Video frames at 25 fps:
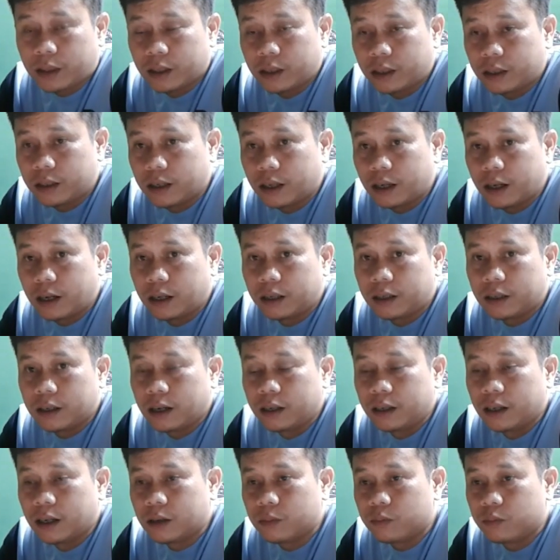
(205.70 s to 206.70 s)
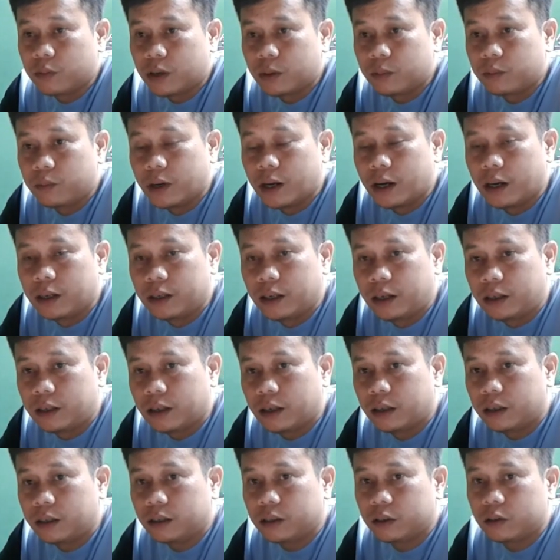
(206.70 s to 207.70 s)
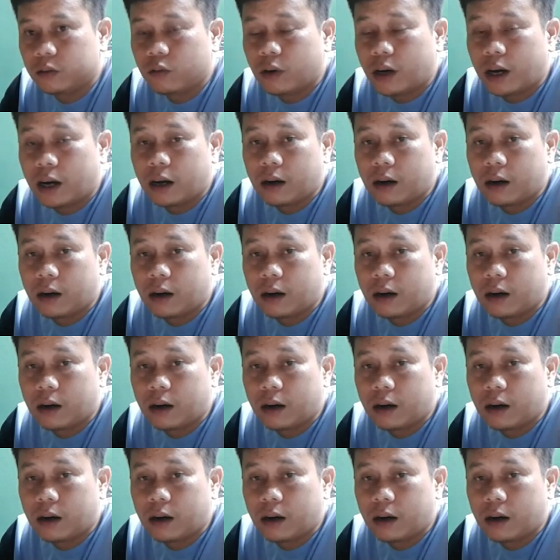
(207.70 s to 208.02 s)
tidak ada yang berbahaya dan itu